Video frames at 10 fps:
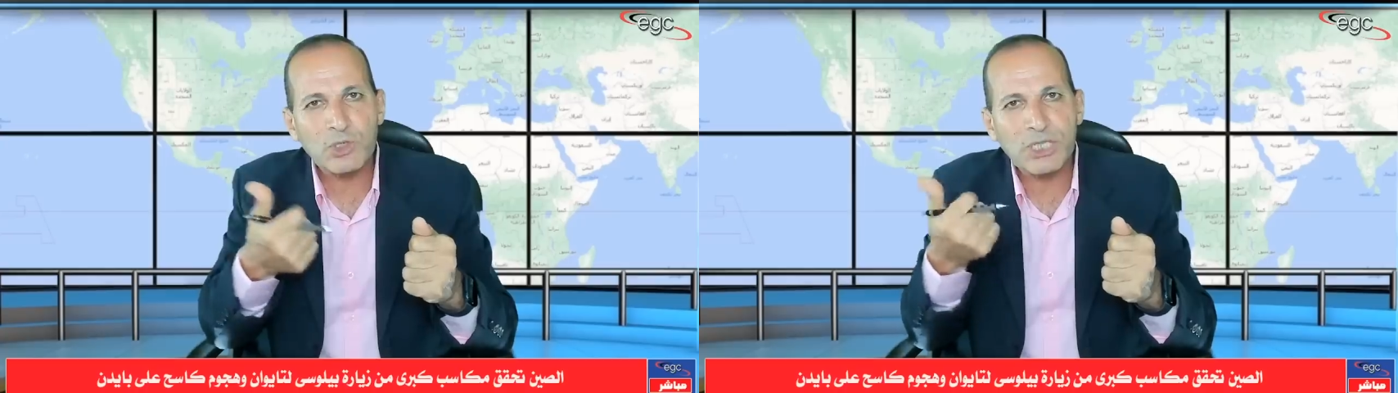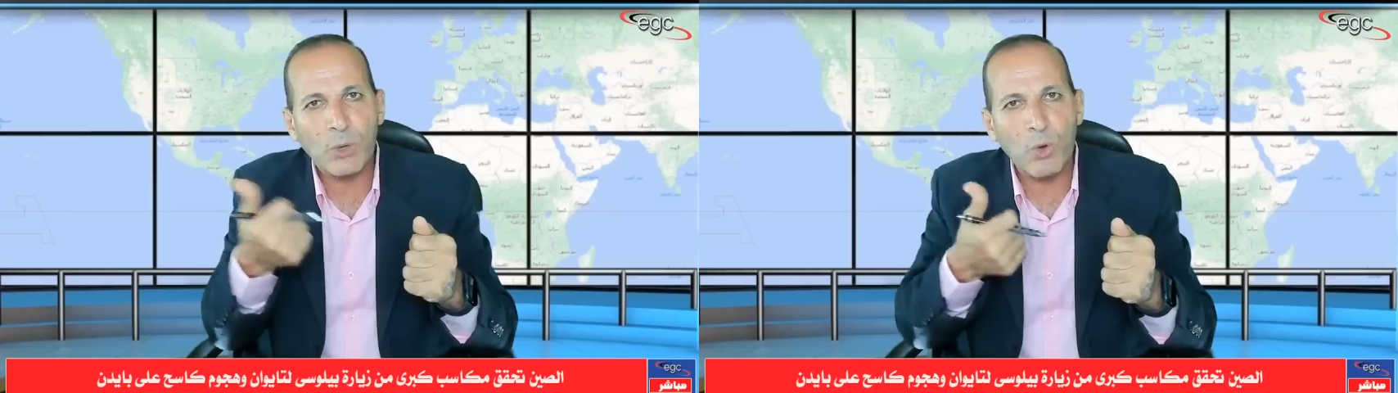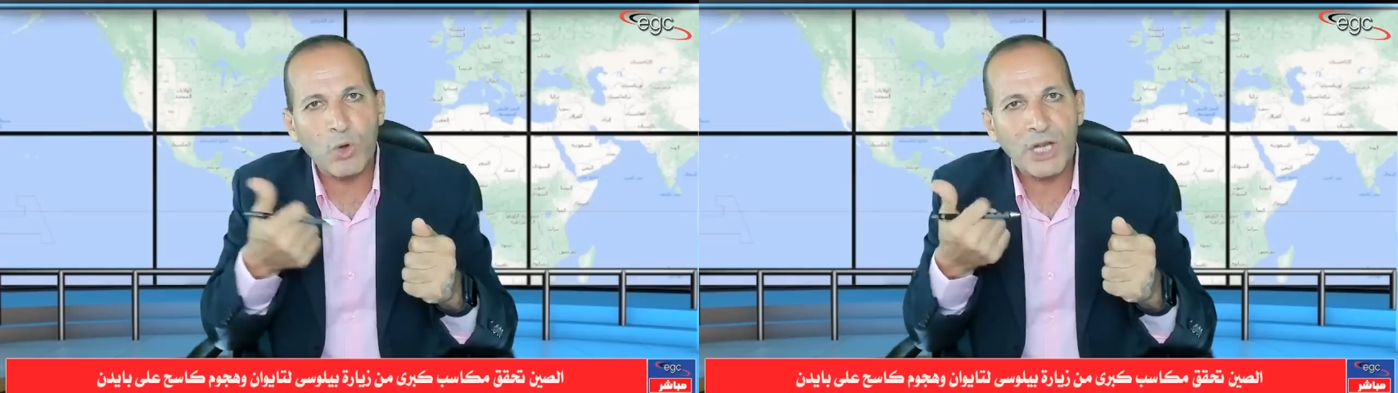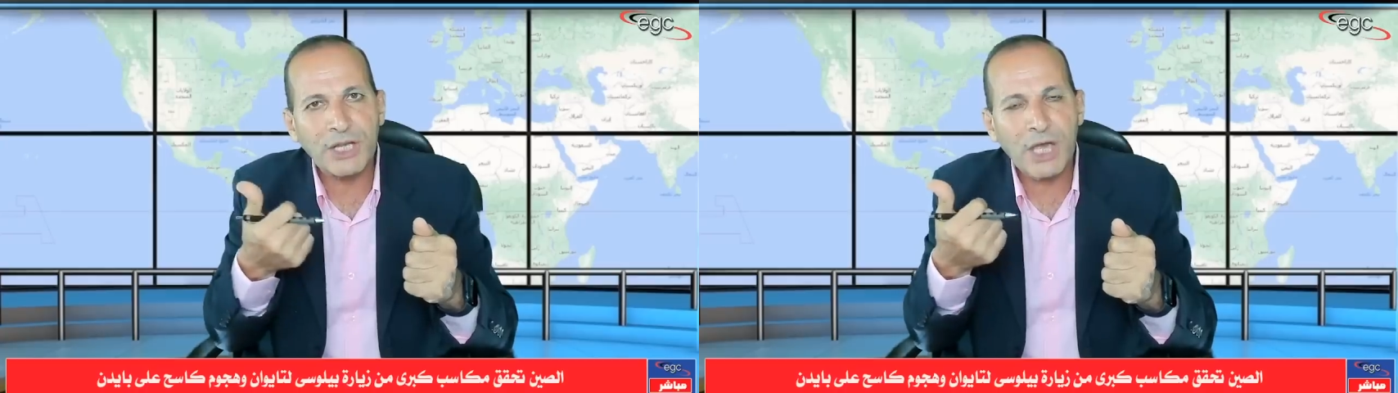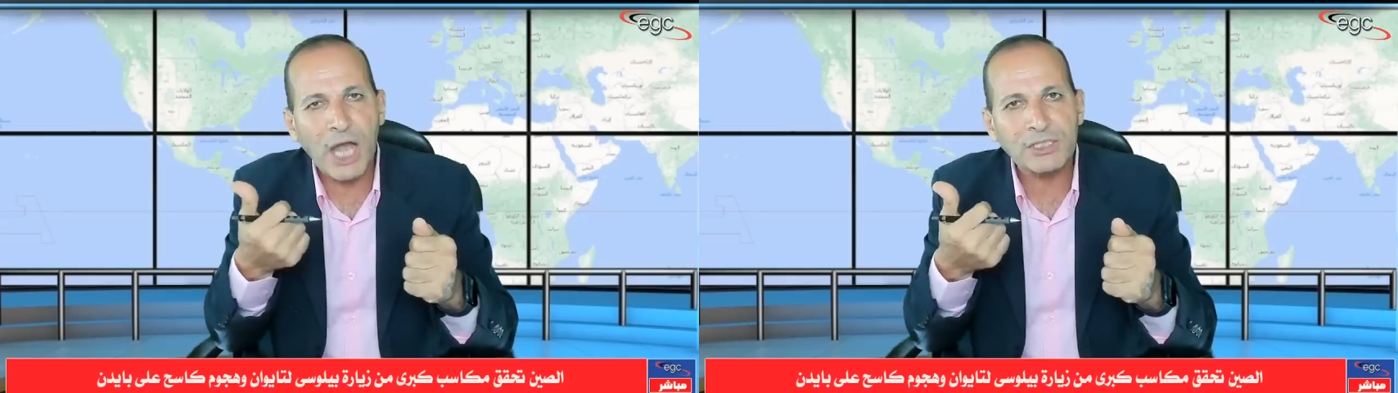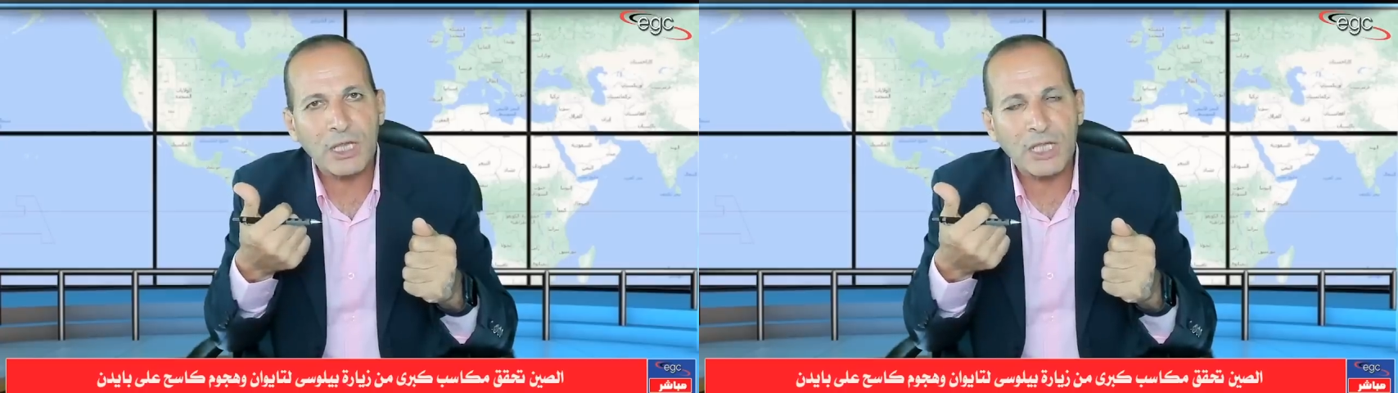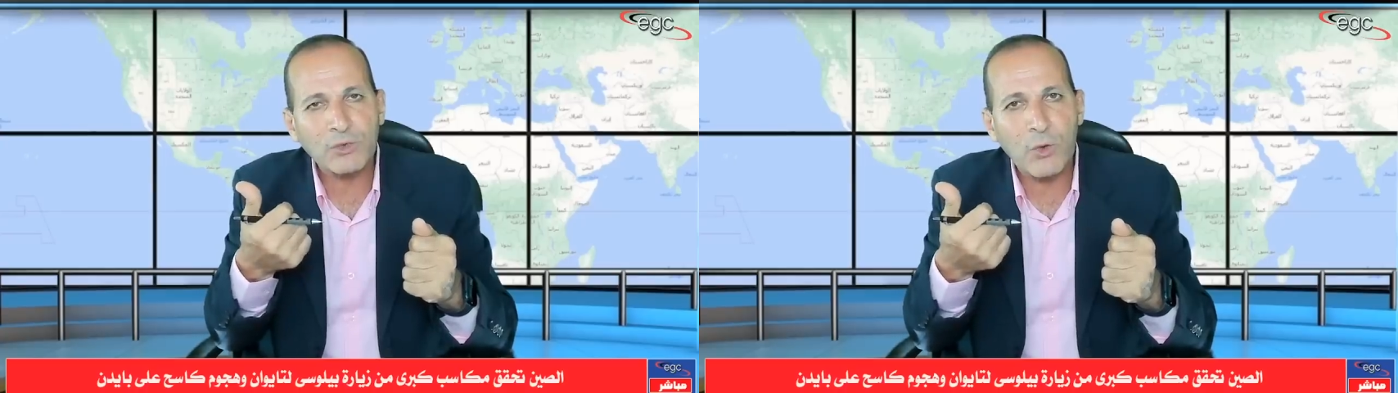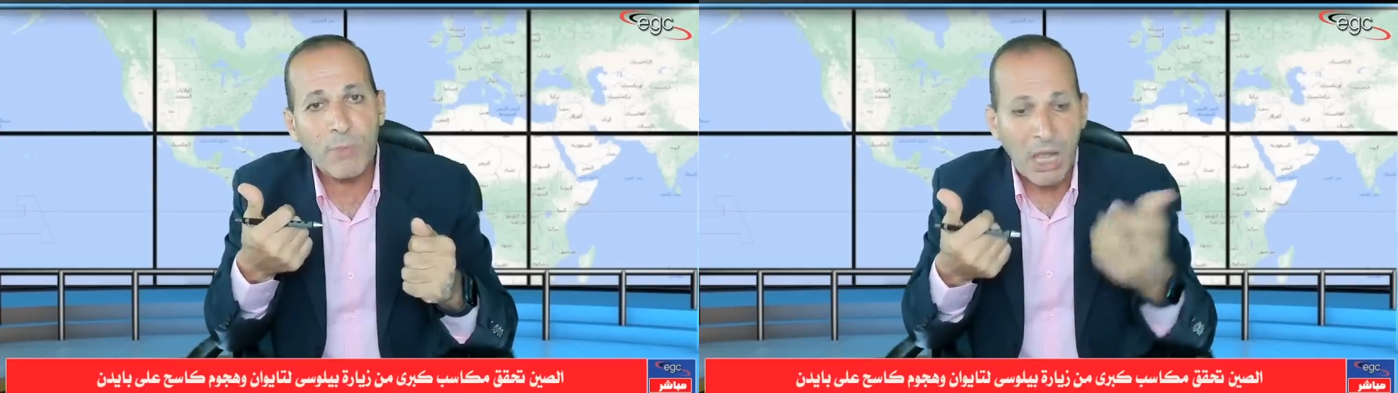روسيا وأوكرانيا
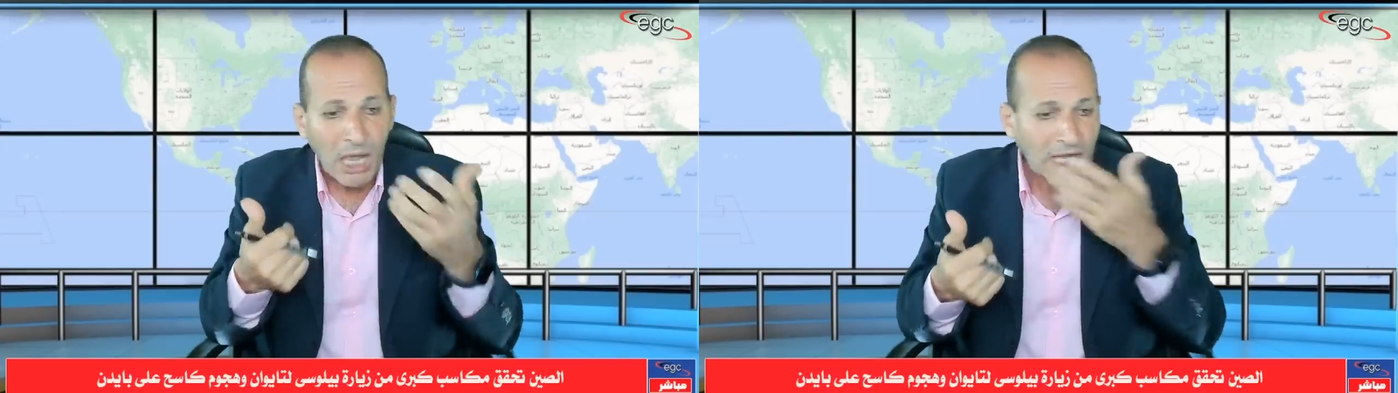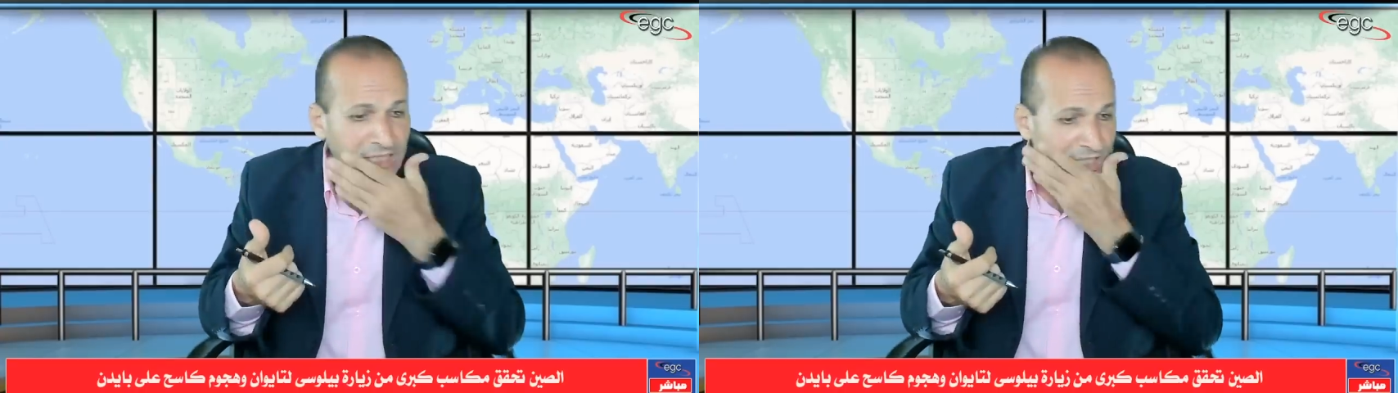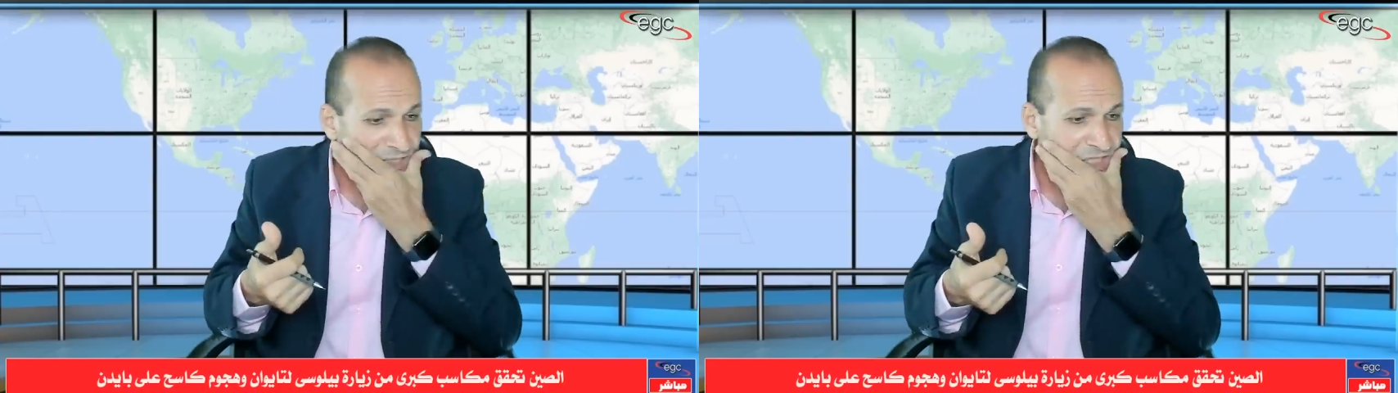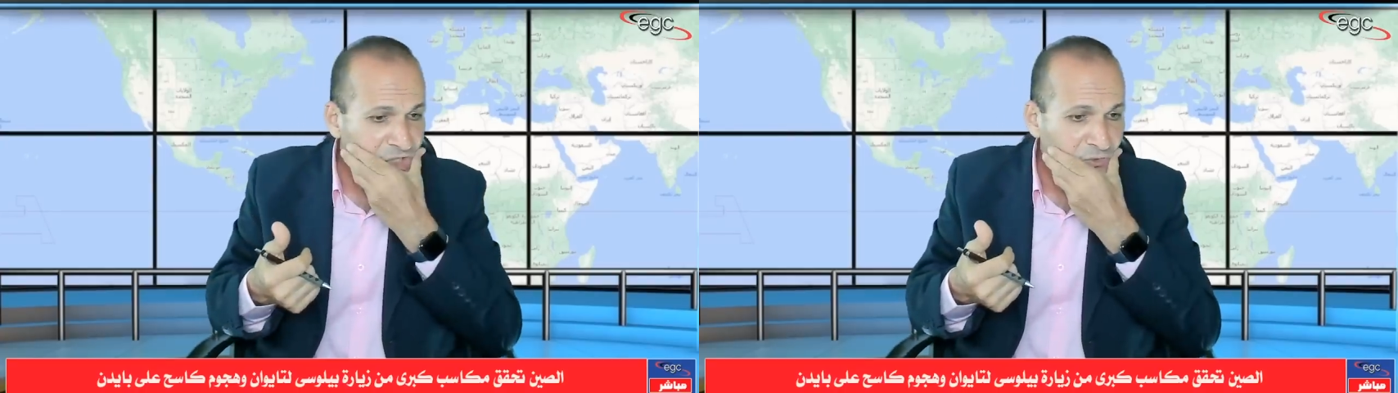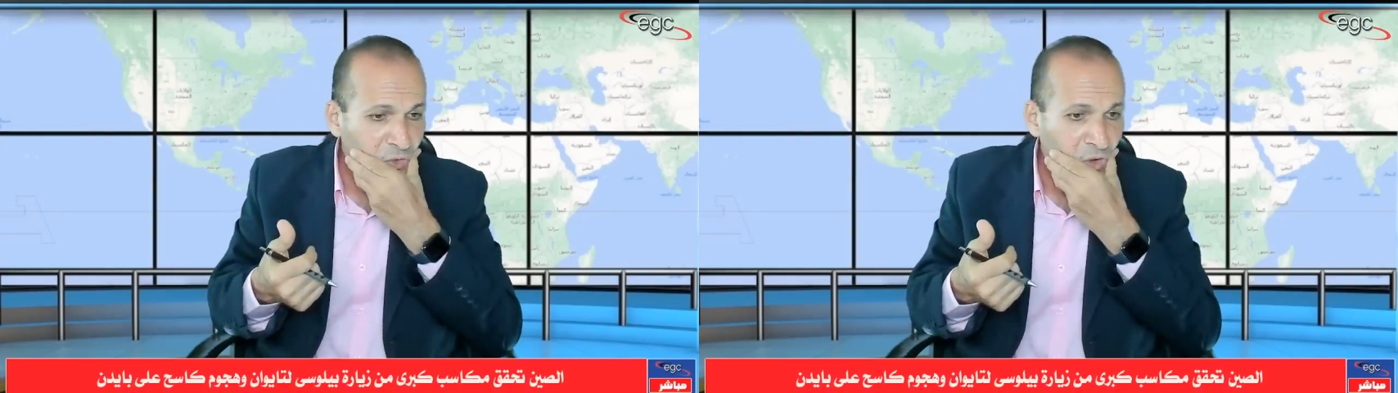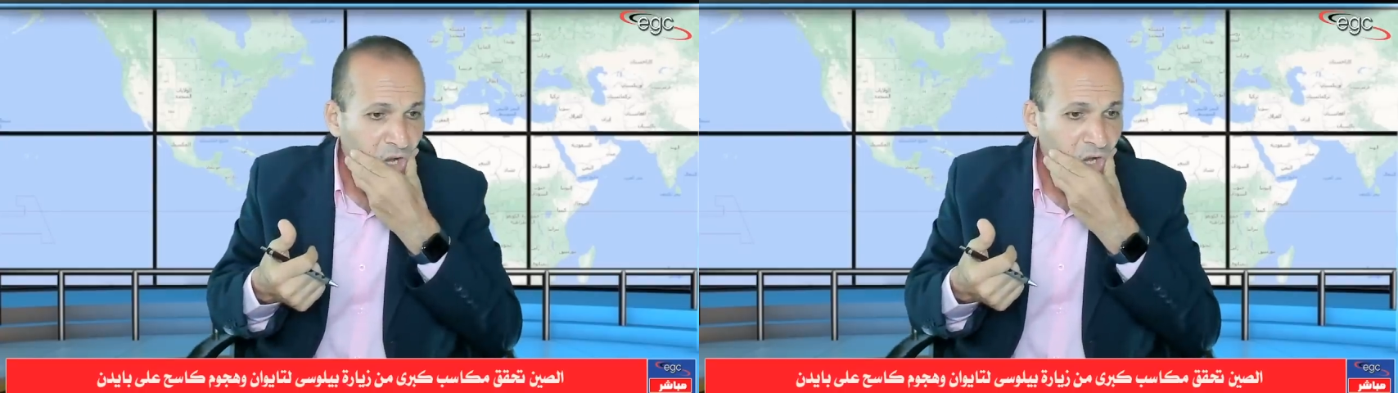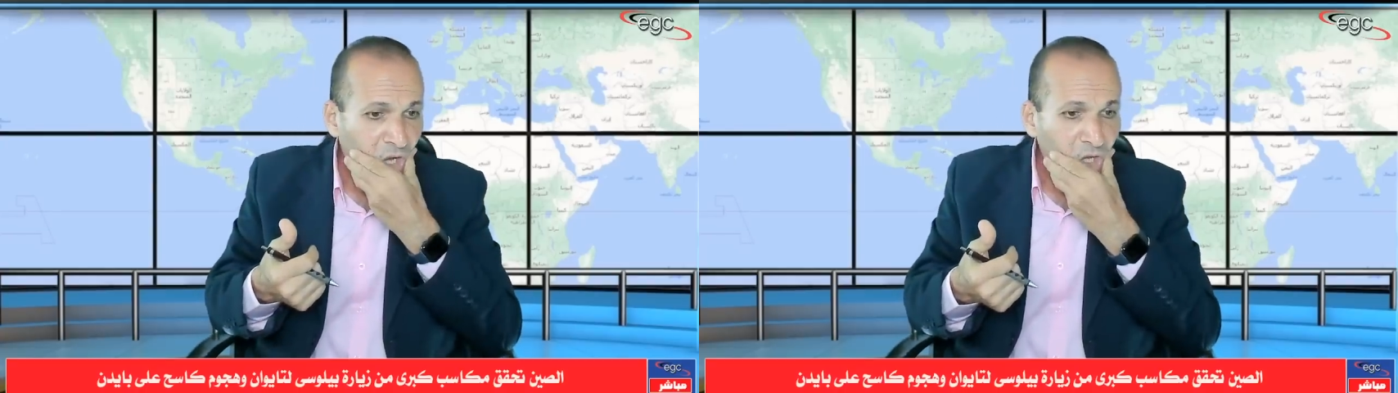حضراتكم هتكتشفوا